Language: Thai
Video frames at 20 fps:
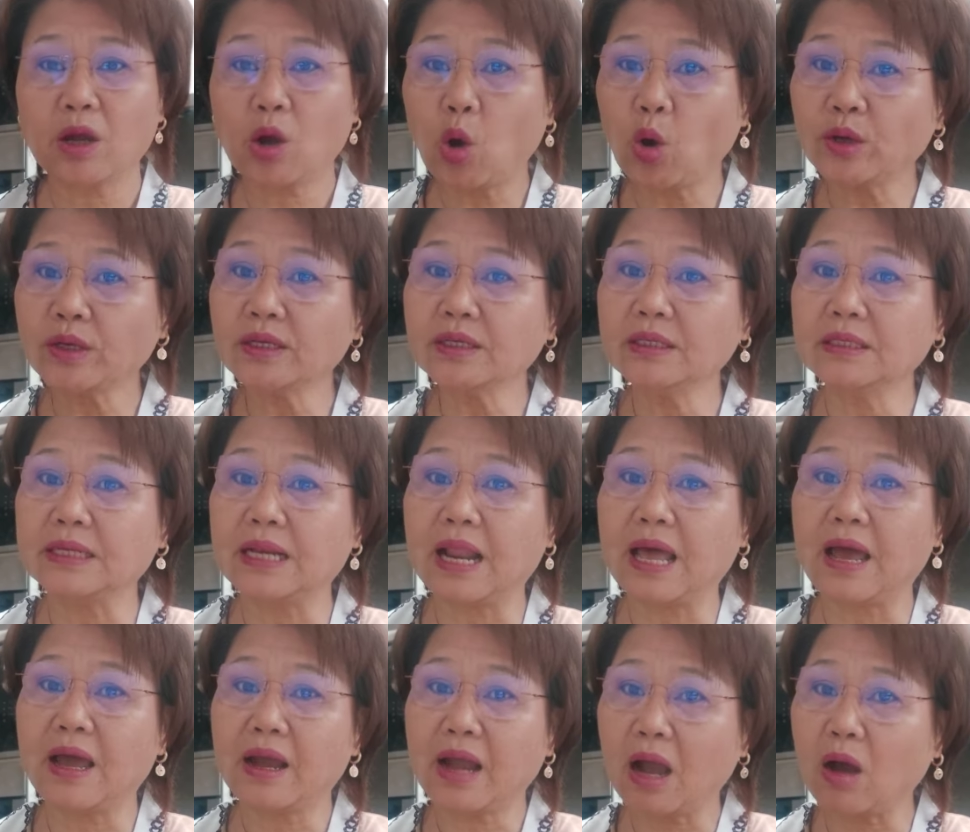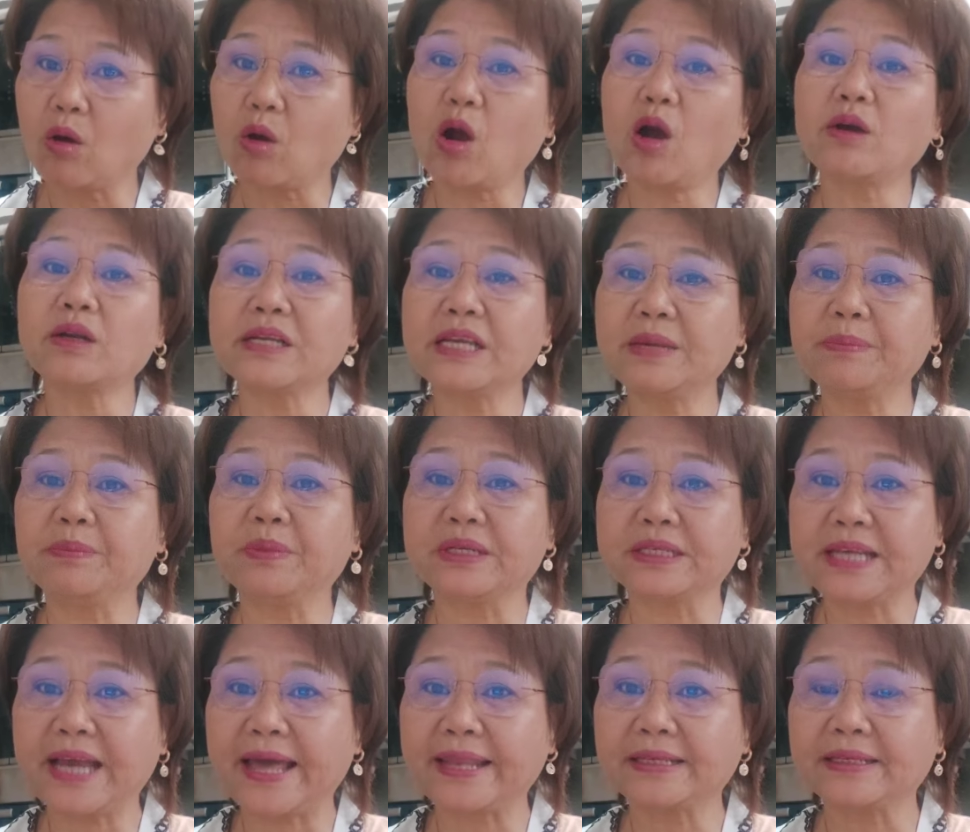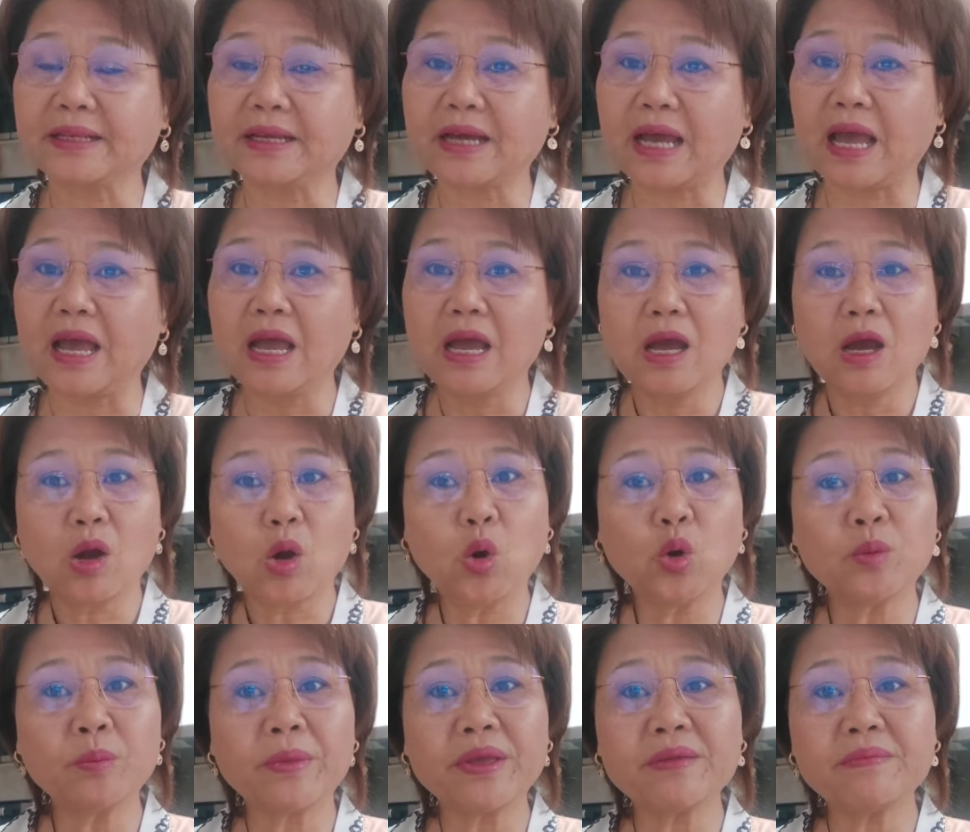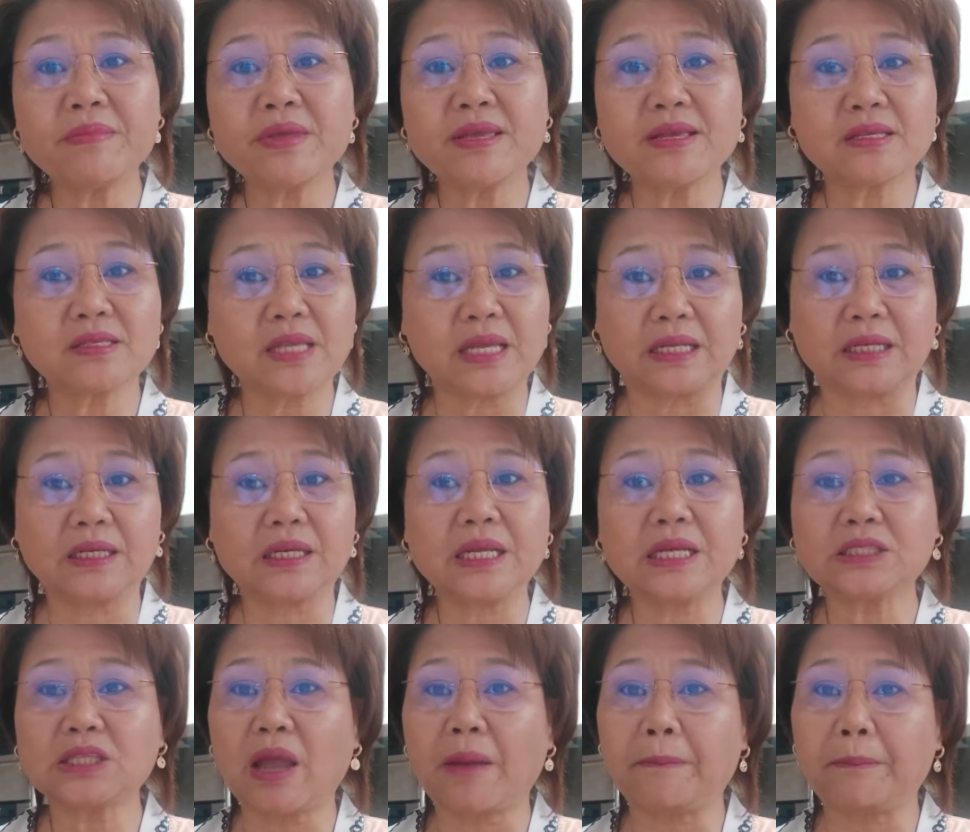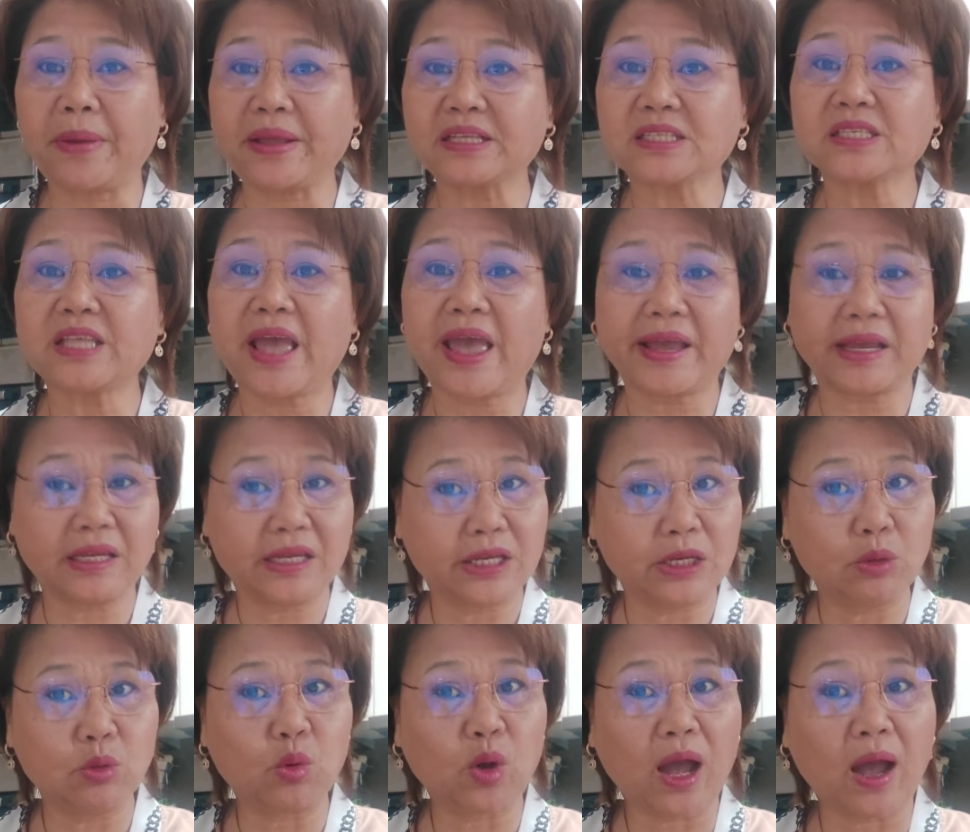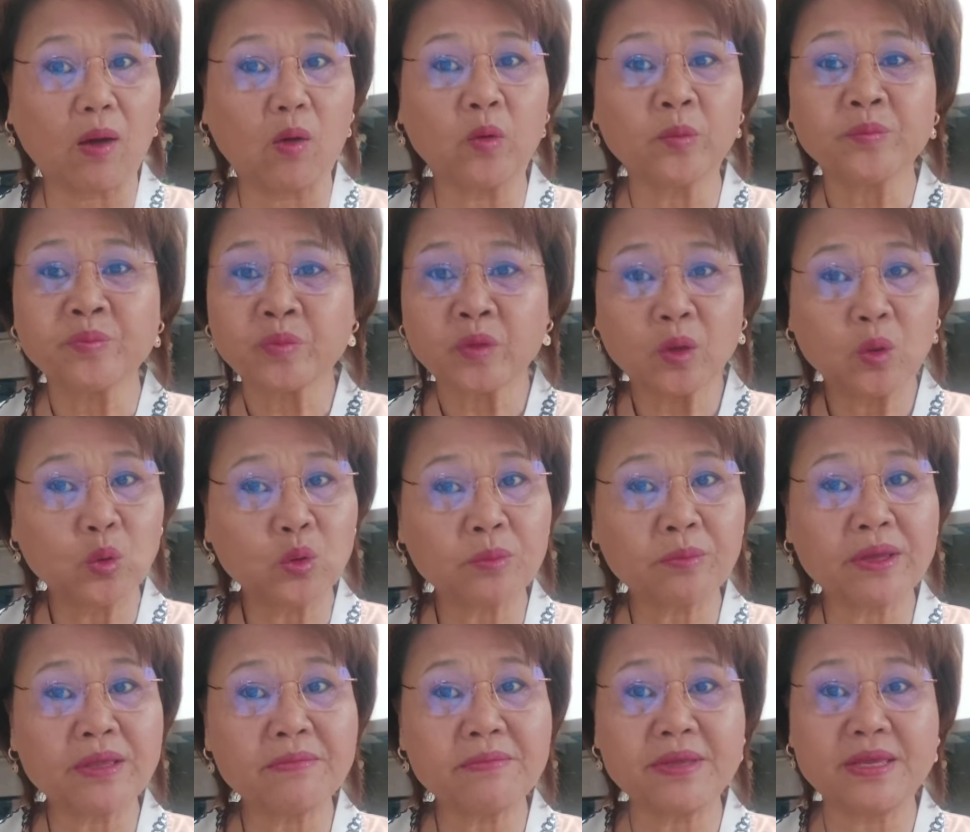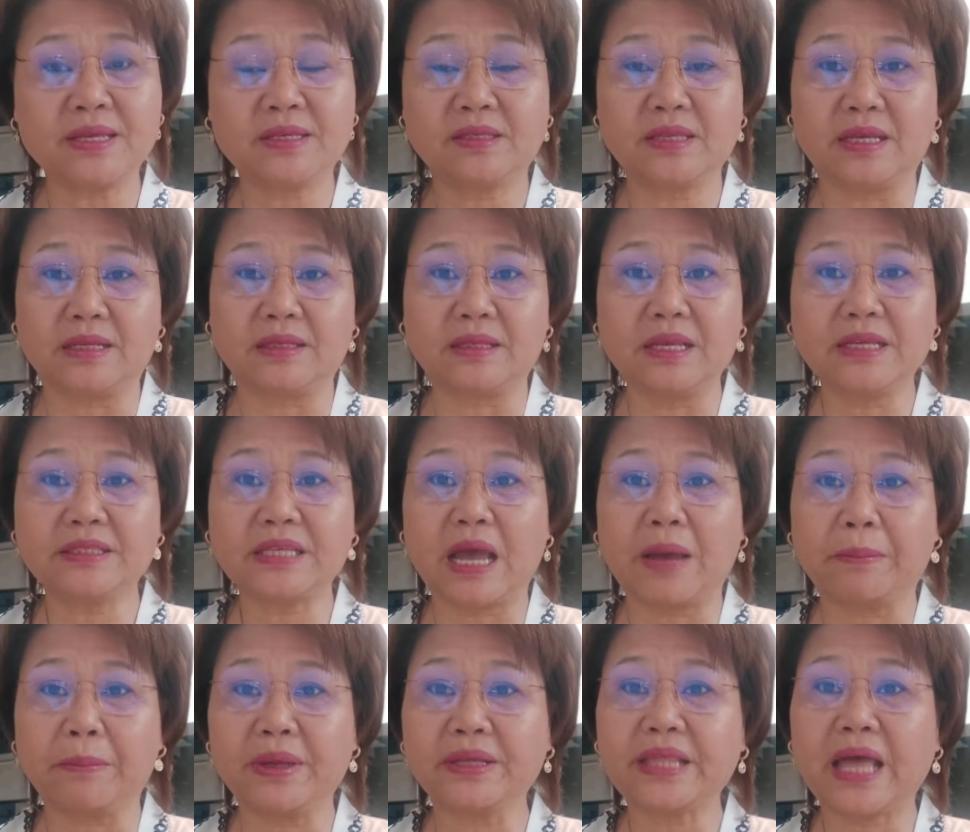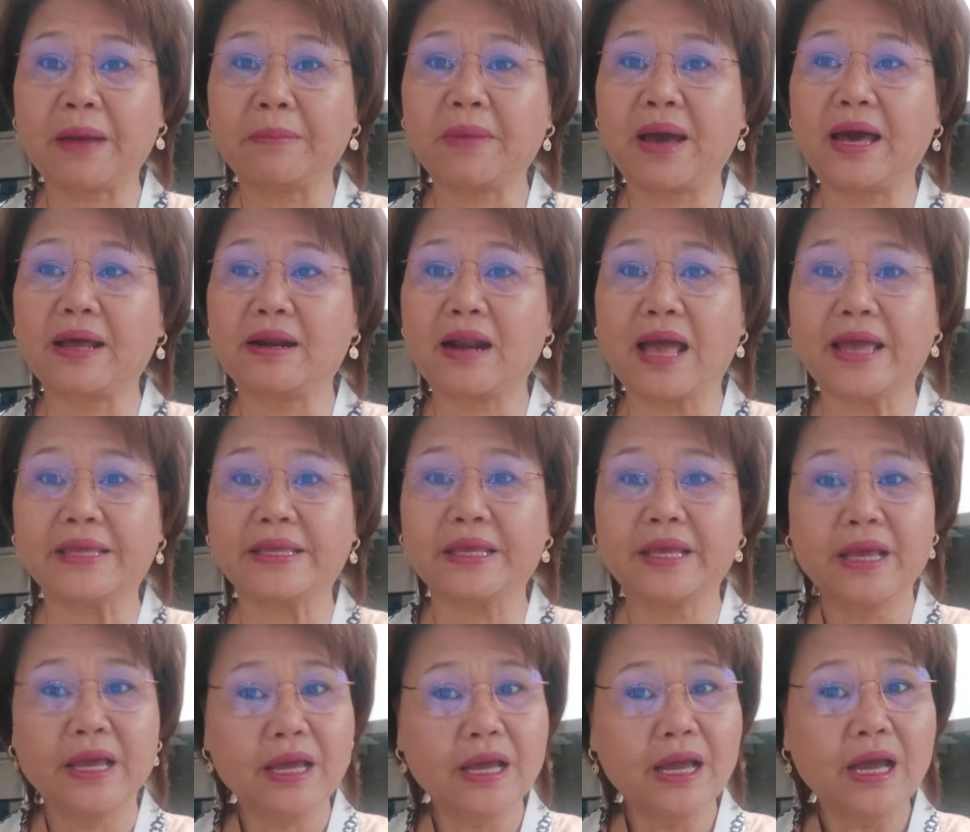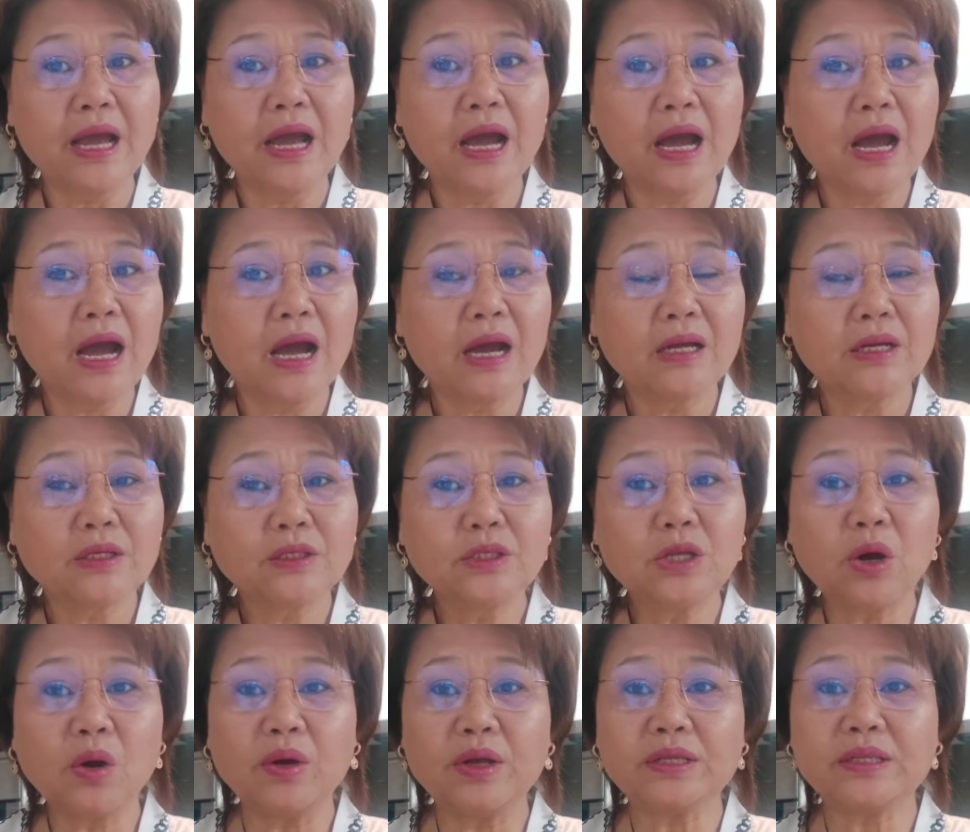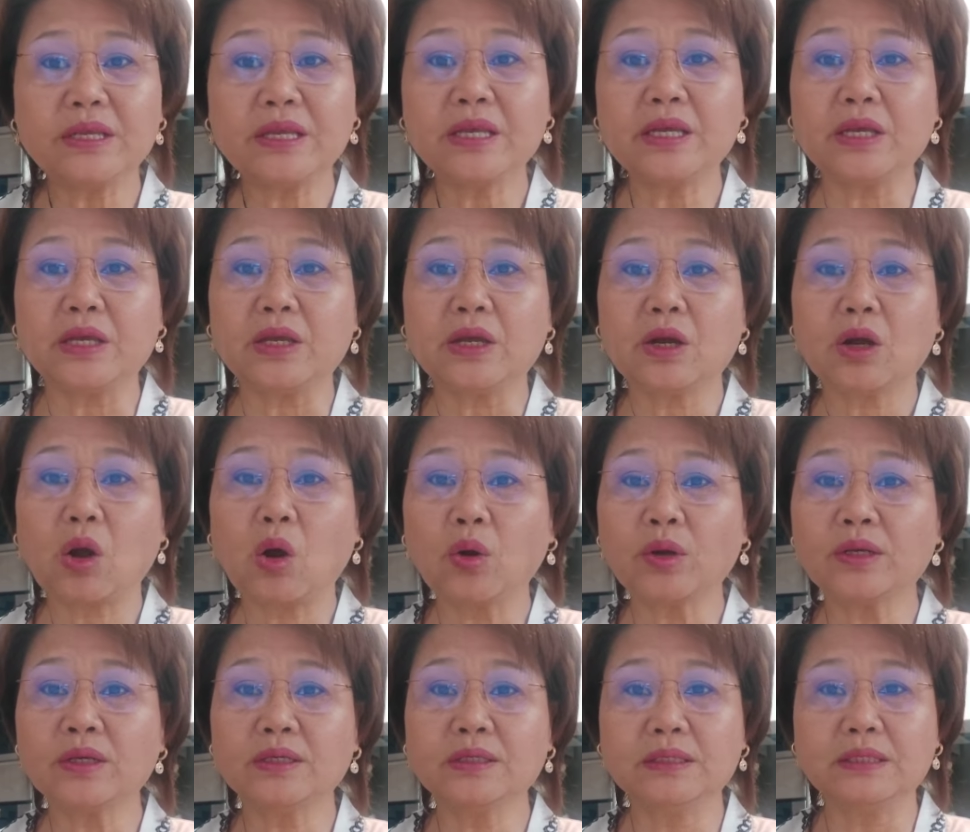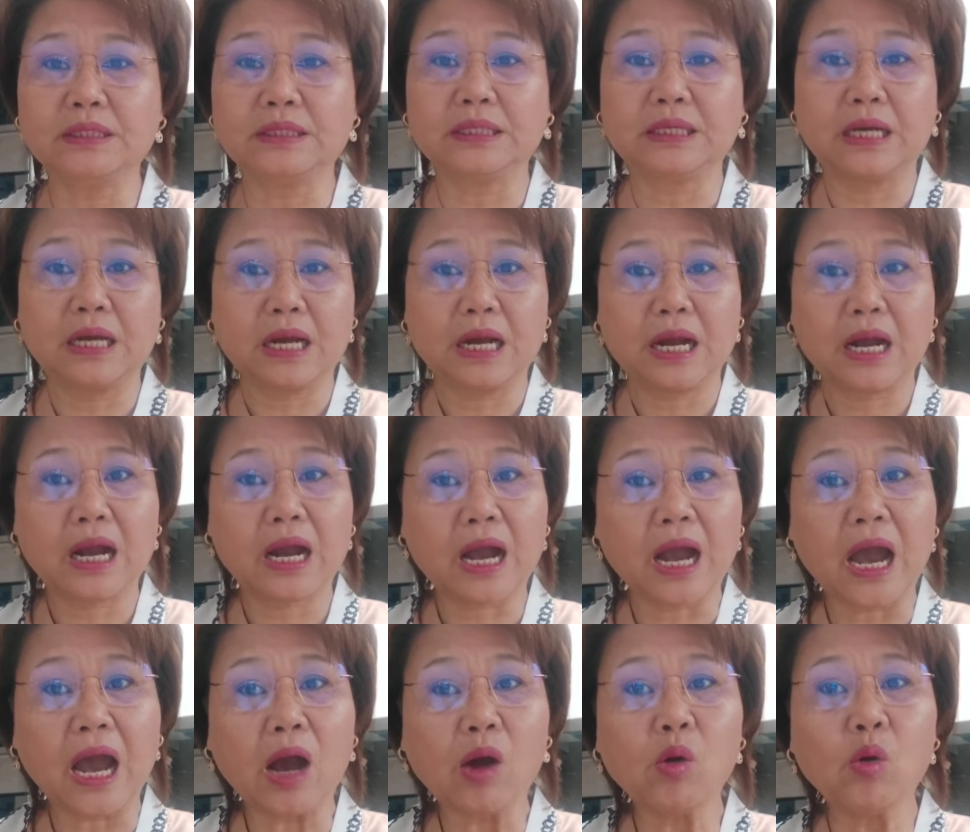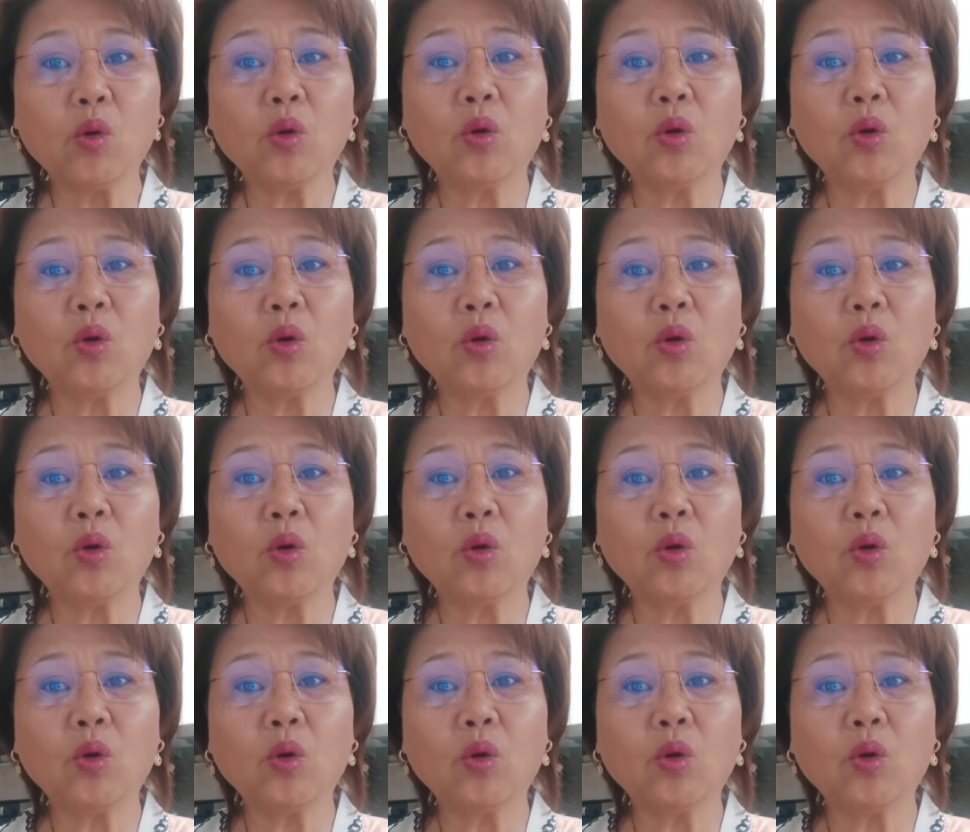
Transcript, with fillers: คนอื่นละ่ะ เขาก็รีบเหมือนกันนะคะ คุณไม่มีสิทธิ์ที่จะไปแซงคิวเขาคุณไม่มีสิทธิ์ที่จะไปทำอะไร โดยที่คนอื่นเขา